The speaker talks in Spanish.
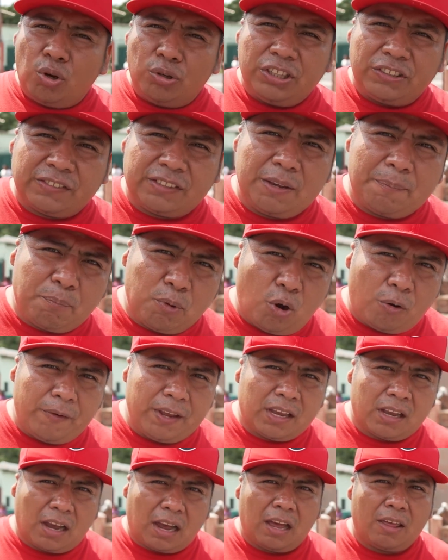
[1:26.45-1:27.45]
municipio
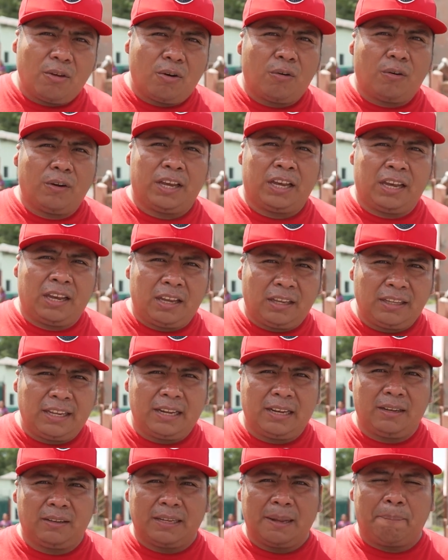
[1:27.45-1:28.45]
ubicado en
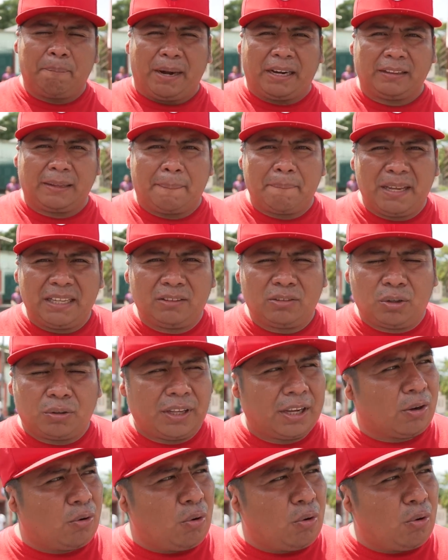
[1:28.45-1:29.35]
el departamento de